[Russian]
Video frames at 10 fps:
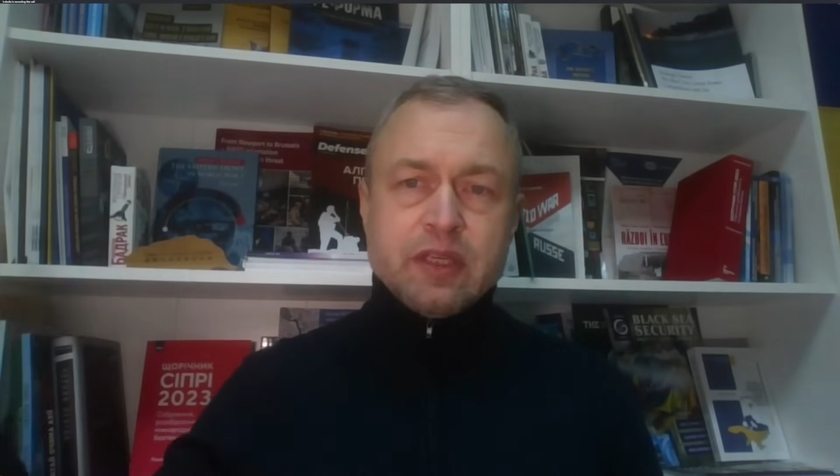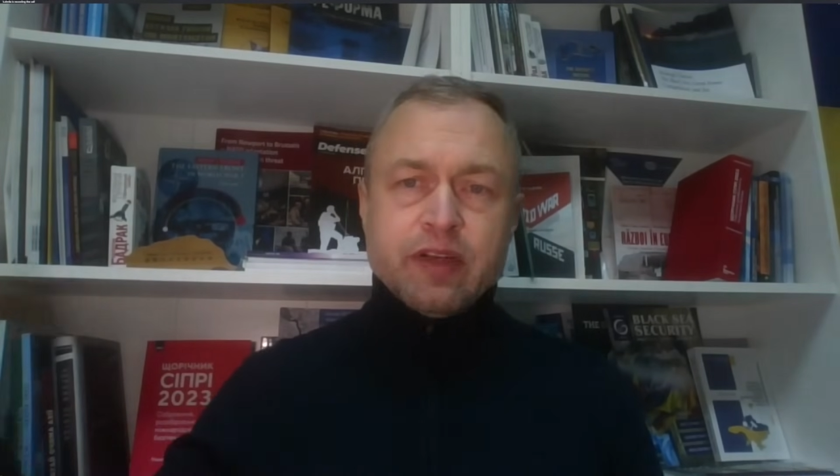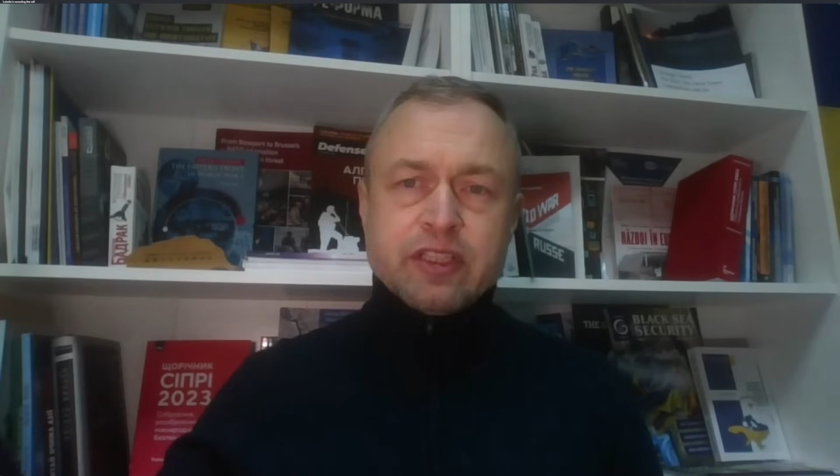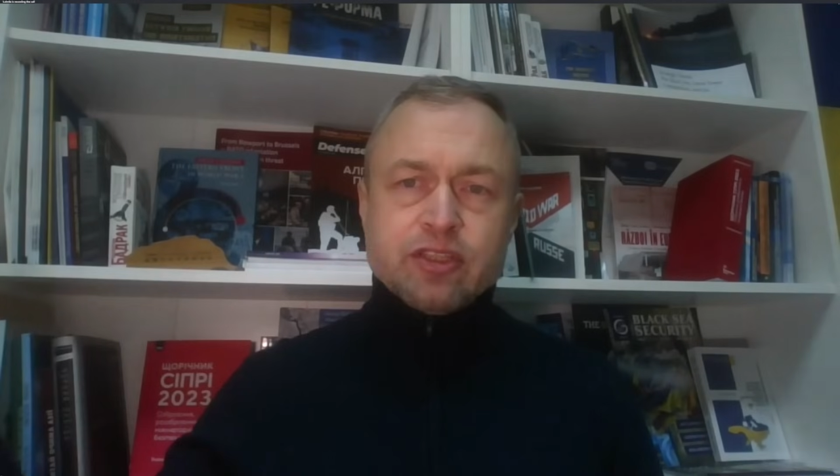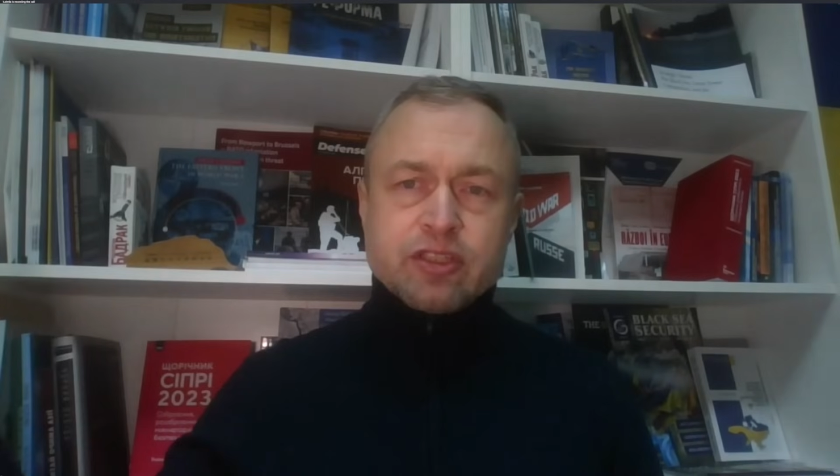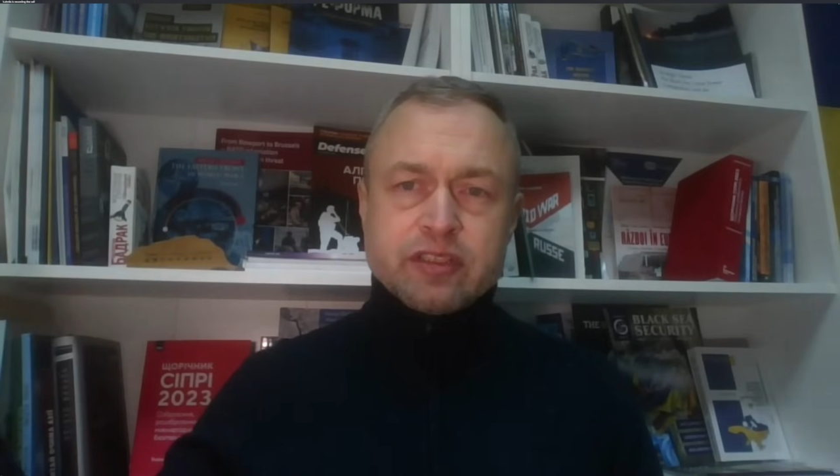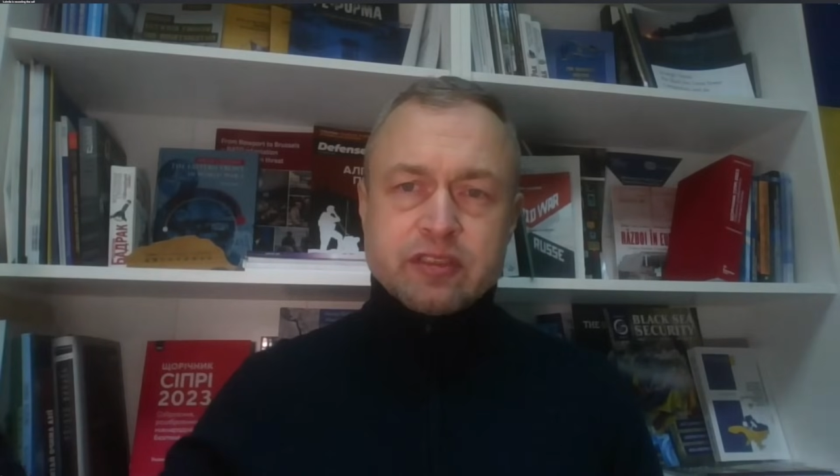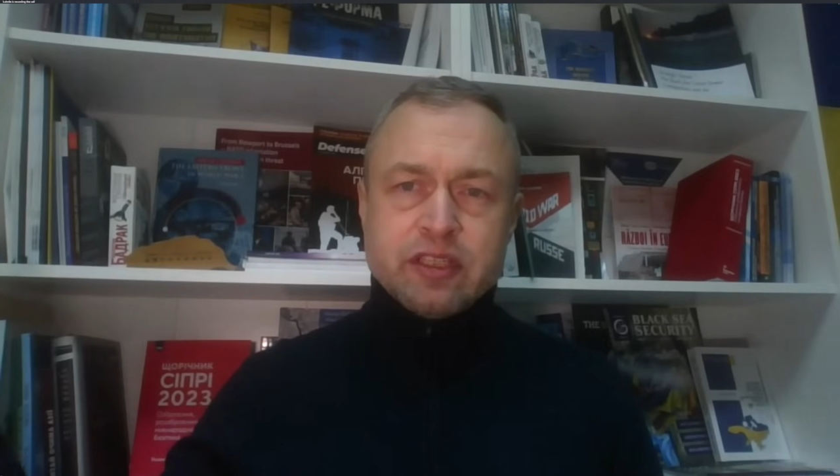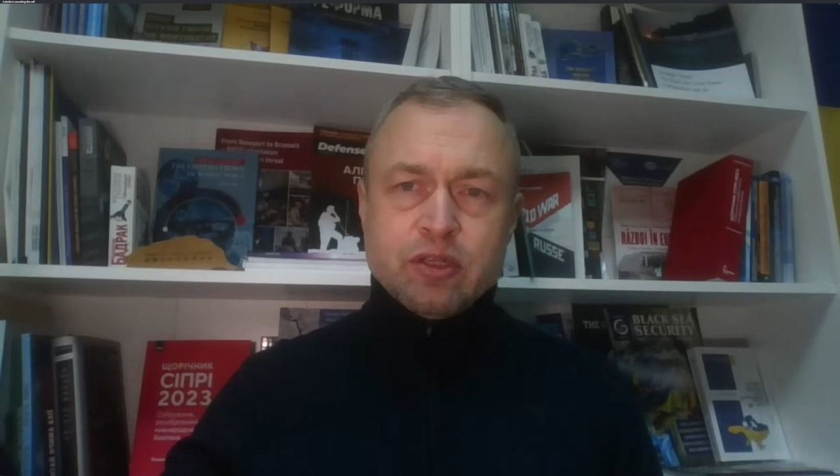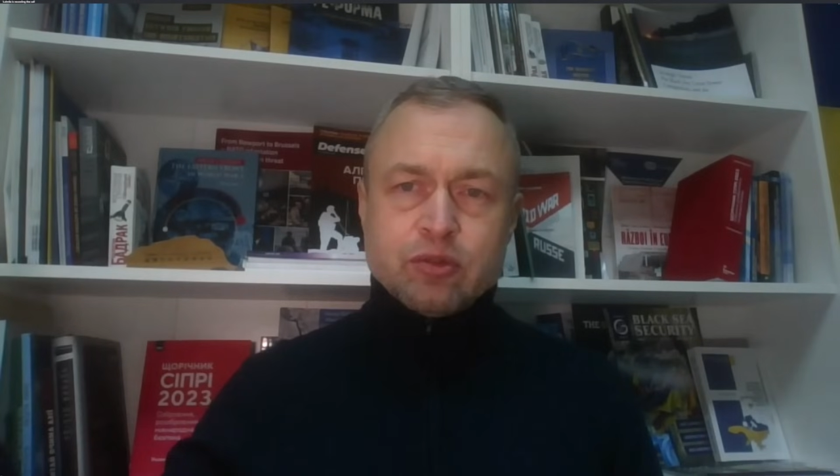и фактически
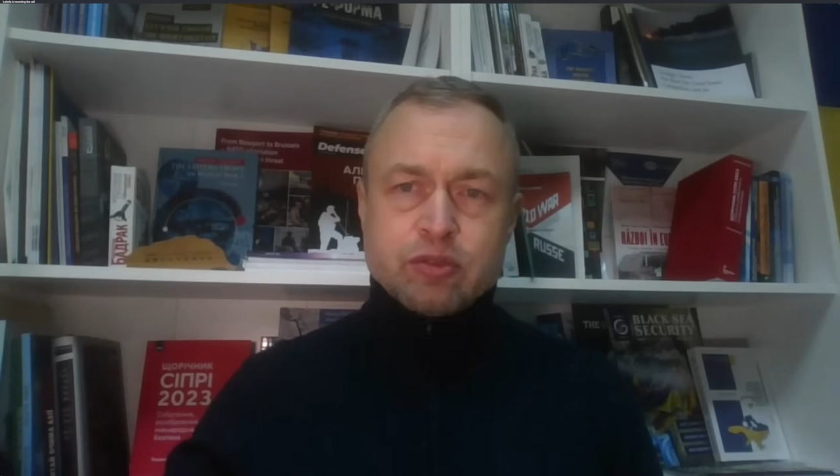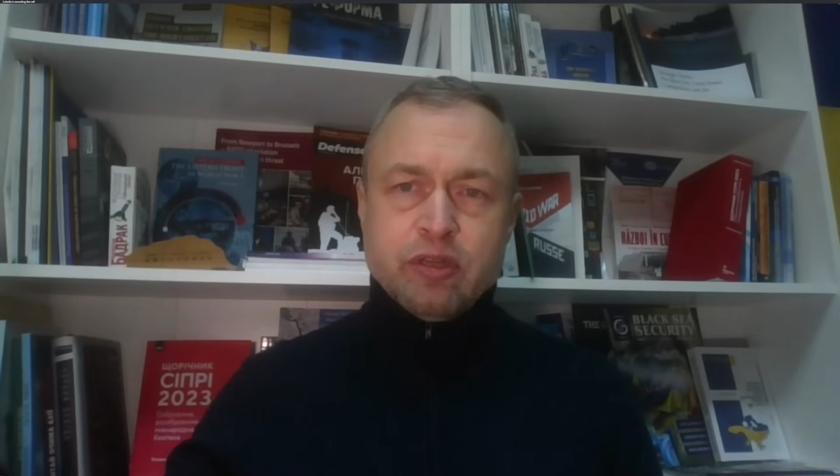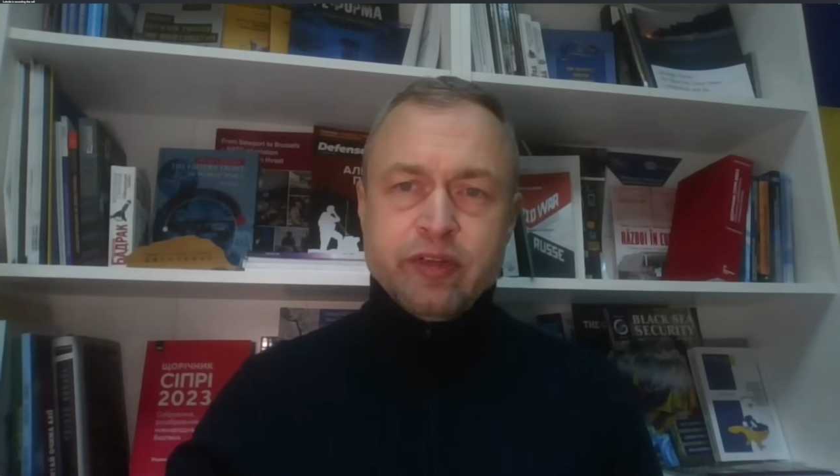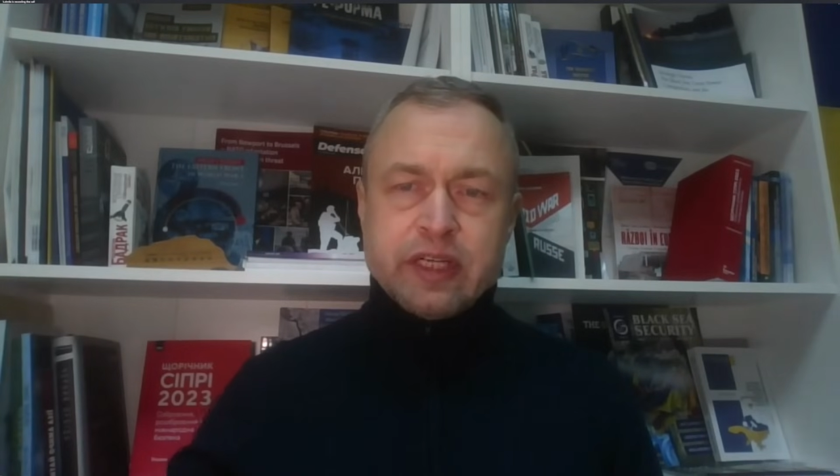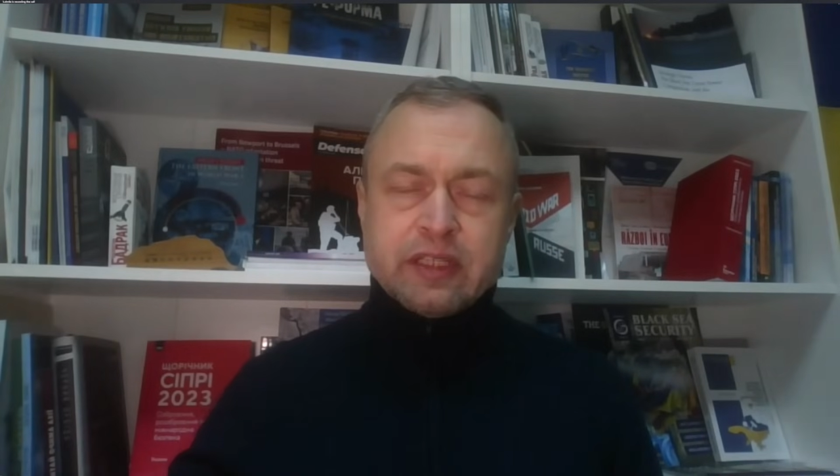создает условия,